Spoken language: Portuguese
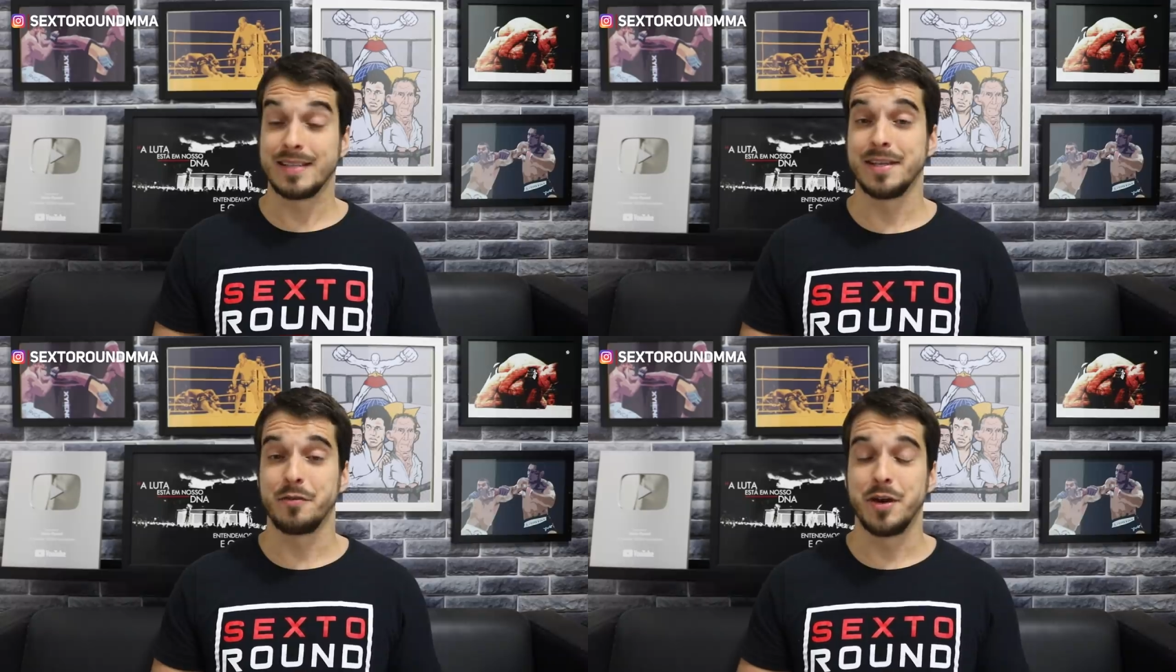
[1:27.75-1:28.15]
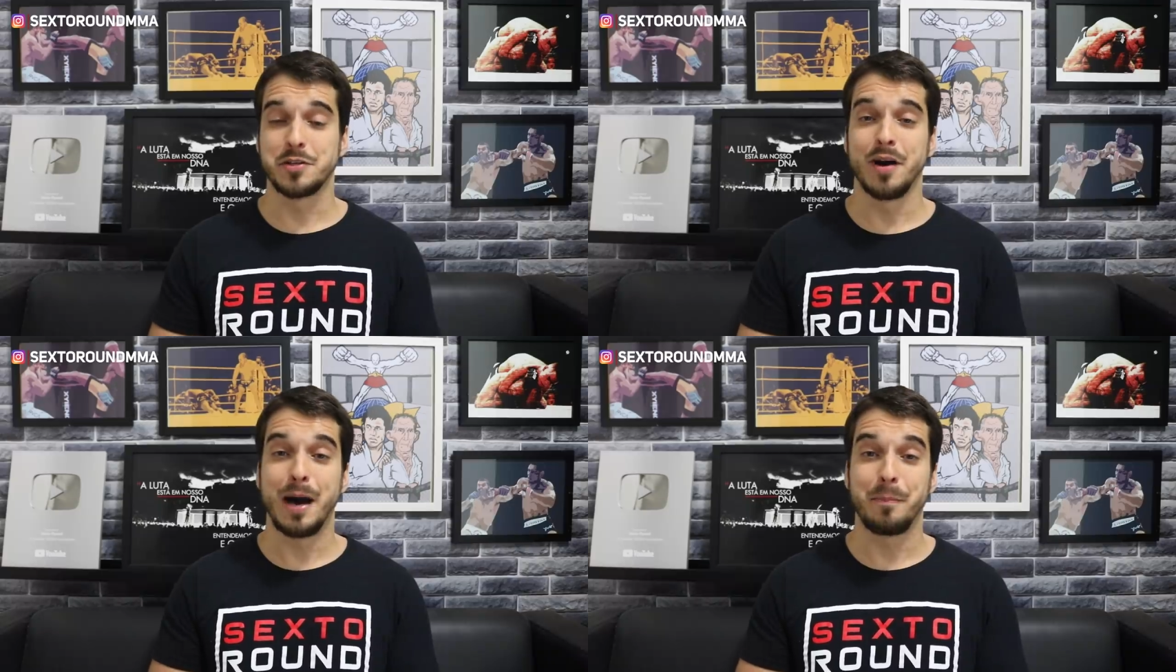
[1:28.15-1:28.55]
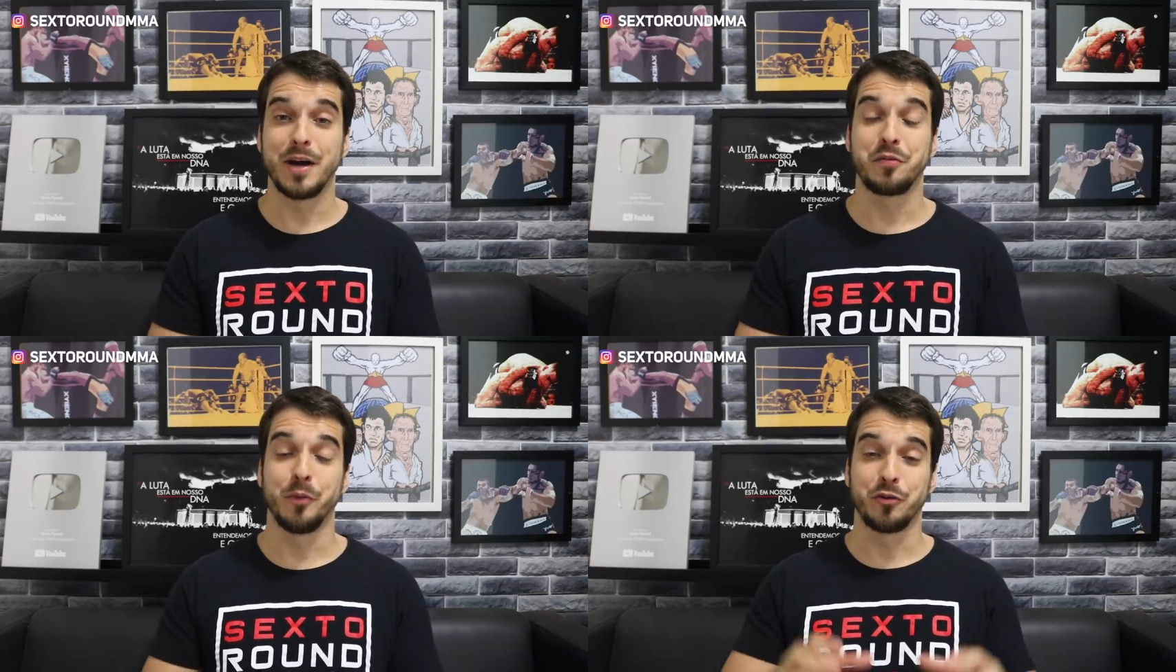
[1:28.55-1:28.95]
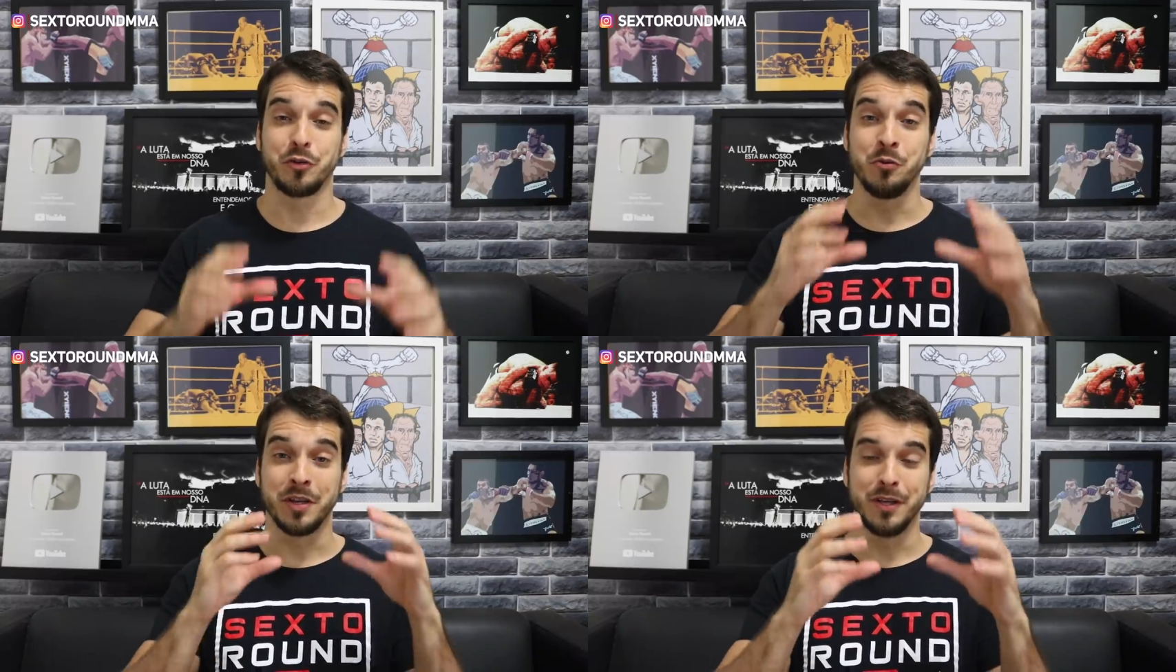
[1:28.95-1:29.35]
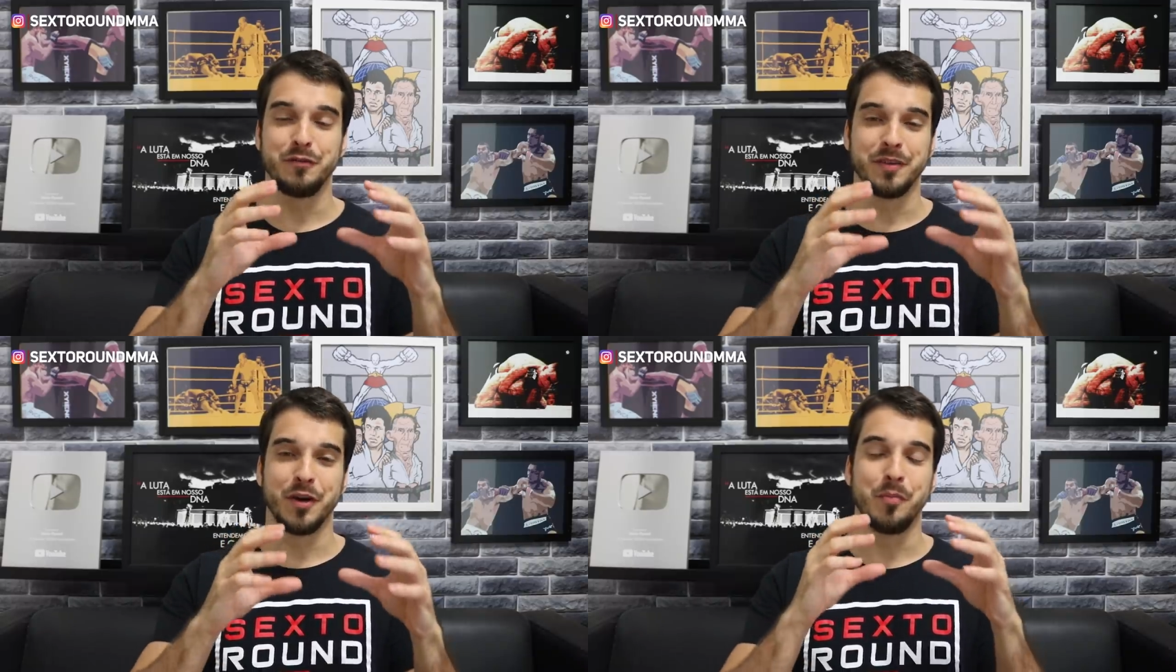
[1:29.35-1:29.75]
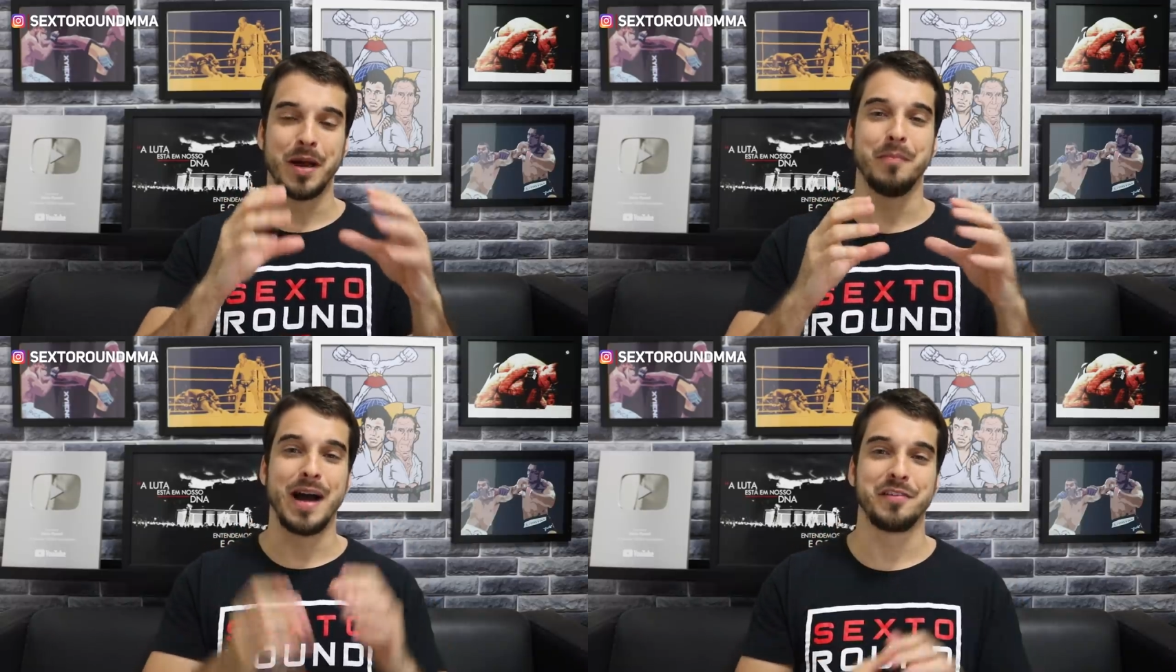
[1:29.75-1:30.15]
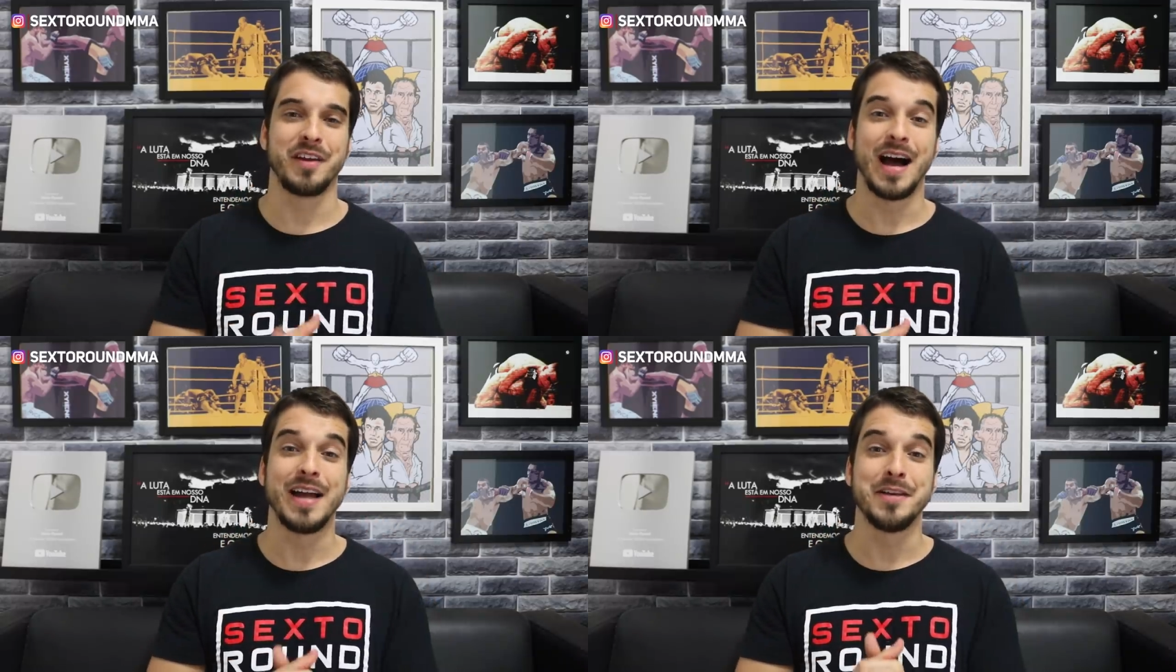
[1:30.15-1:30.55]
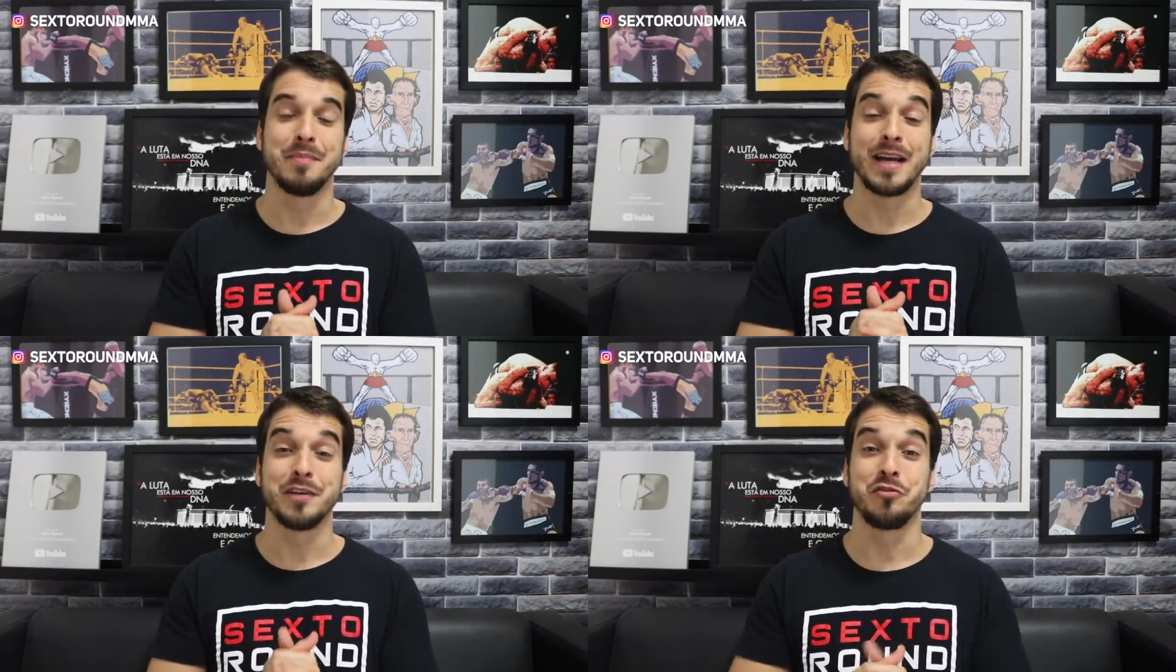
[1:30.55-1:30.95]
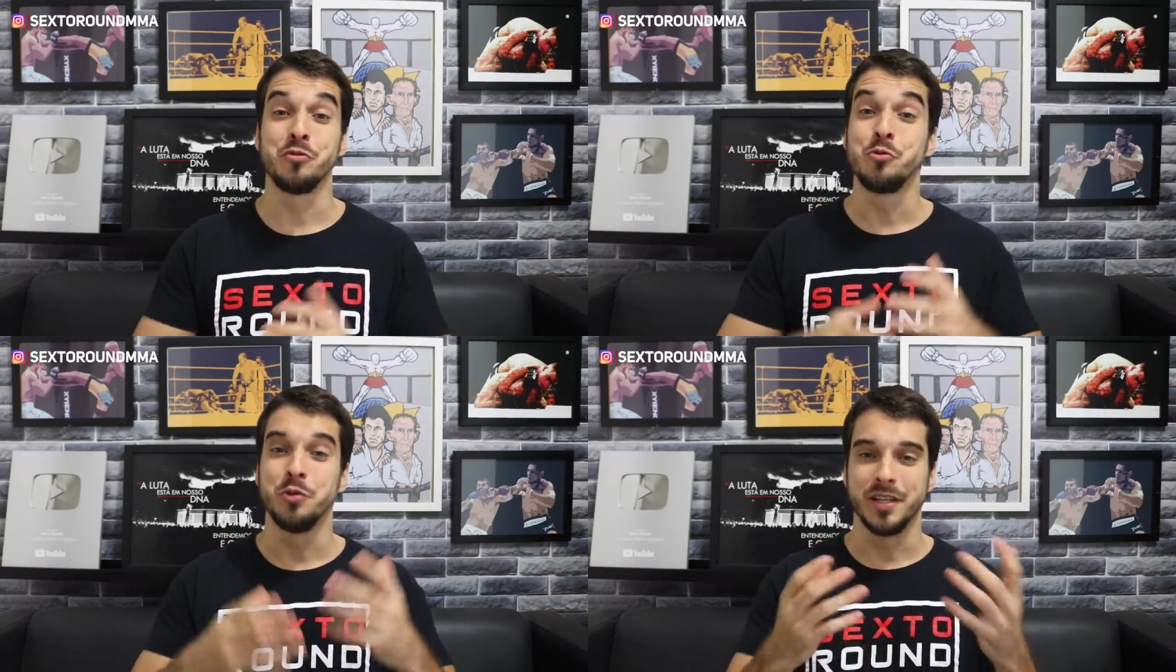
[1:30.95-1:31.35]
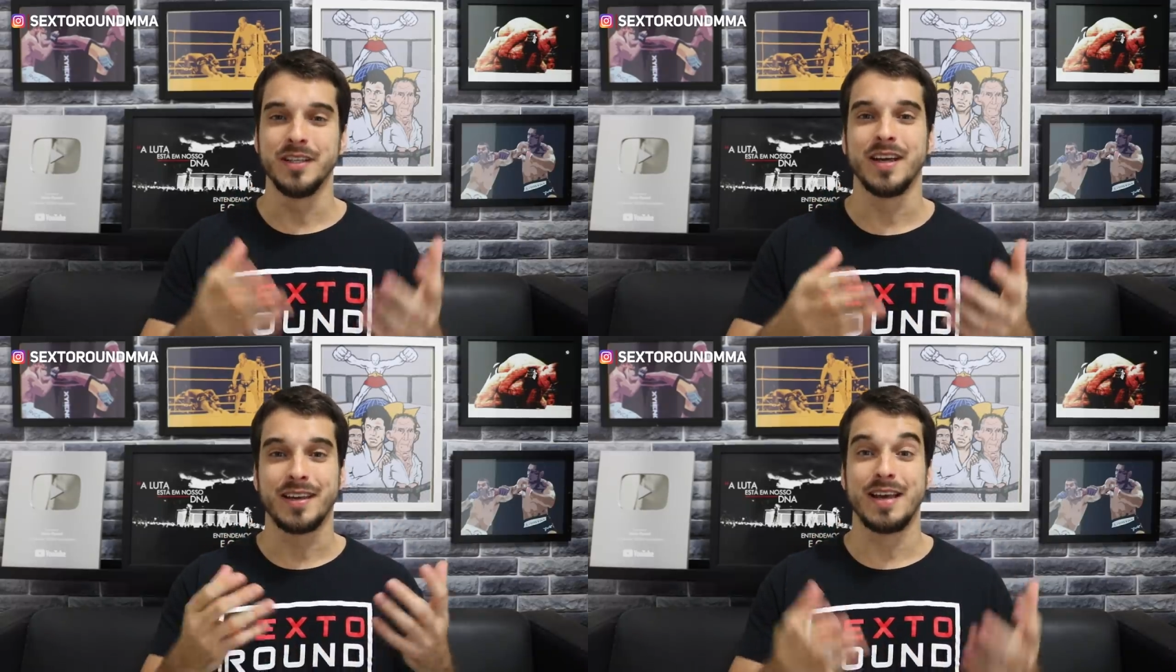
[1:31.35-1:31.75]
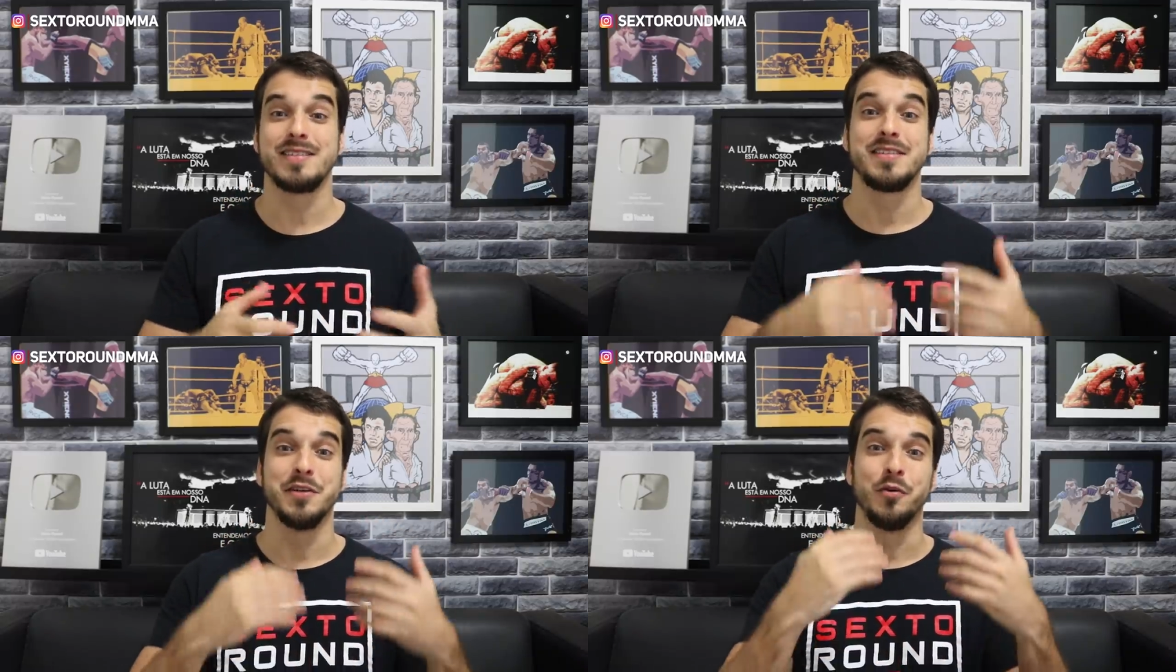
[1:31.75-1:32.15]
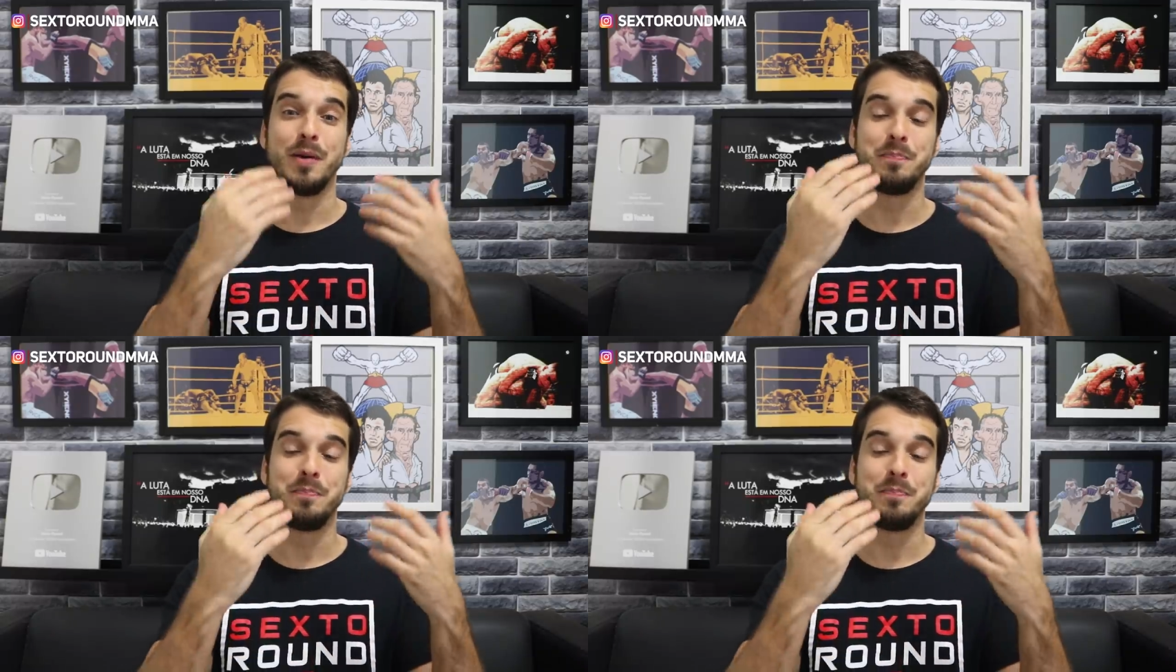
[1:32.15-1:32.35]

Na sequência, o rapaz postou um GIF, né, uma imagem animada de um gorila, que é seu